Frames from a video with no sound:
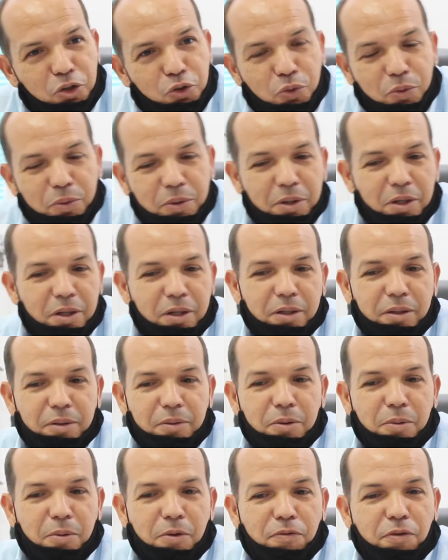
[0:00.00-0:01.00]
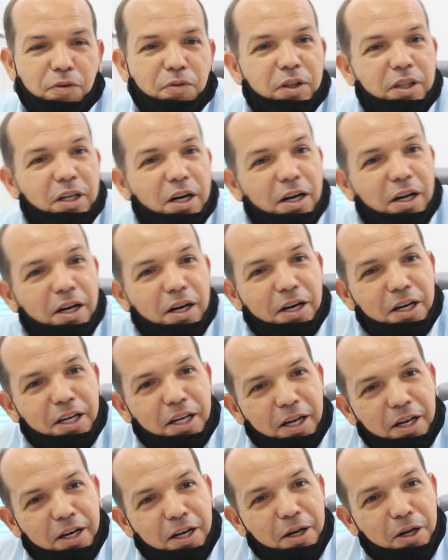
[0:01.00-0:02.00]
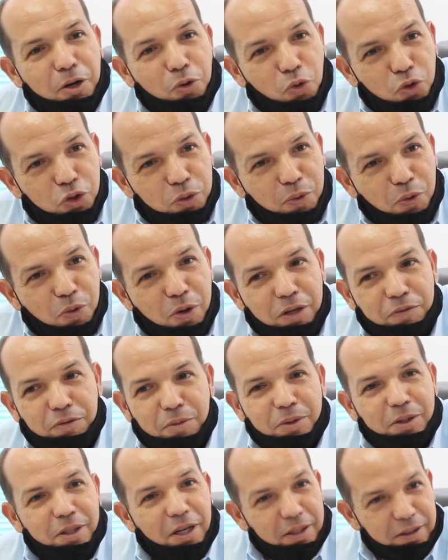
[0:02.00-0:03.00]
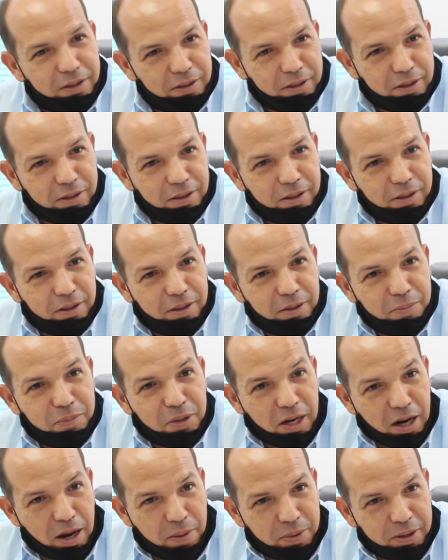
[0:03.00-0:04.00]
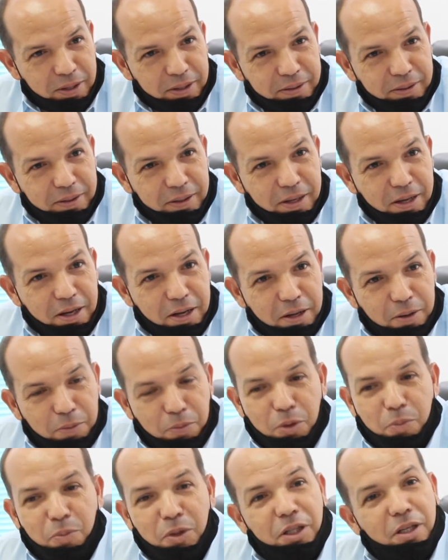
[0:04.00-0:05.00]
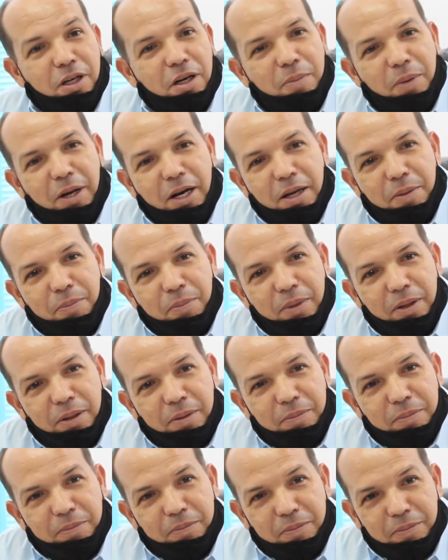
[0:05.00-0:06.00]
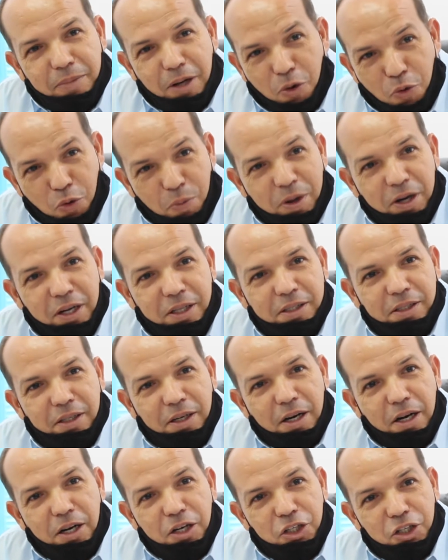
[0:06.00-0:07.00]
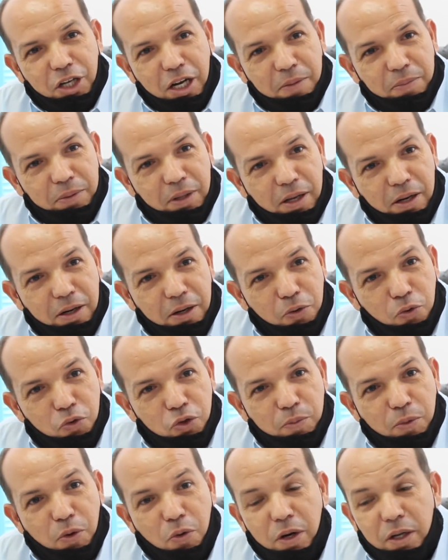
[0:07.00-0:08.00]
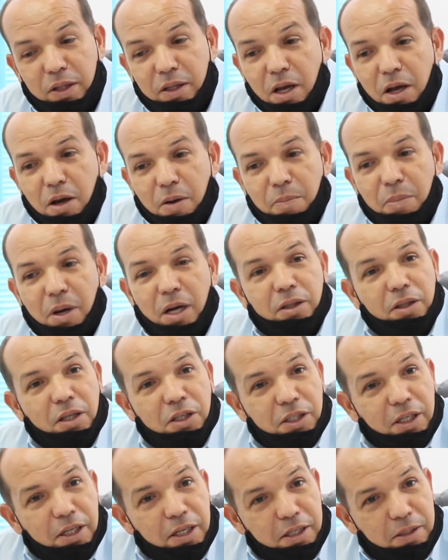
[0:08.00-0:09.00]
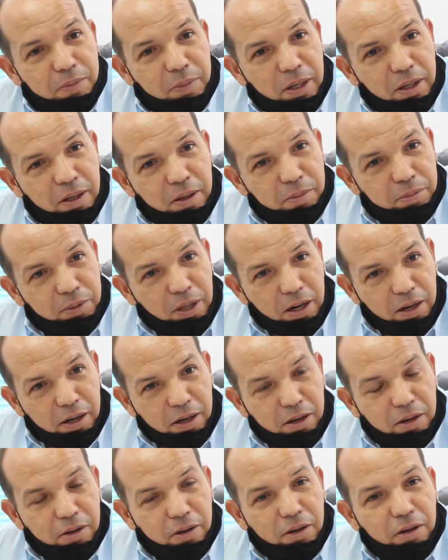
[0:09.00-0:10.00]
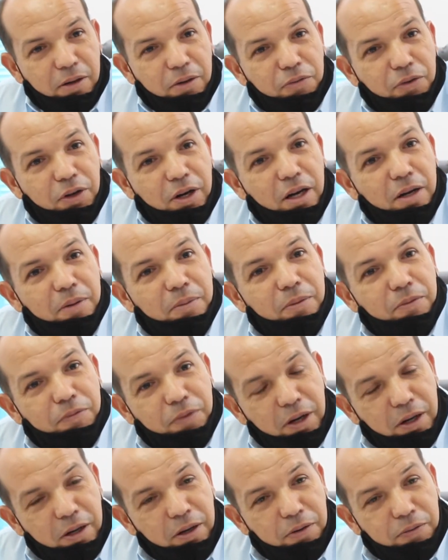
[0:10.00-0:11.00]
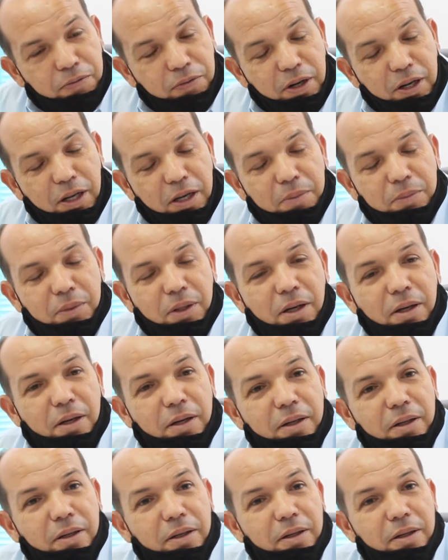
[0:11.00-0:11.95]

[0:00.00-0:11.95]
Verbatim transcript: نرجعوا في الفتره الاخرانيه عندنا نقص موارد في منطقه بير لحمه منطقه معناها اول مره تصير لها الاشكال نتاع نقص الموارد بعد تشخيص مع نتاع الفرق الفريق نتاع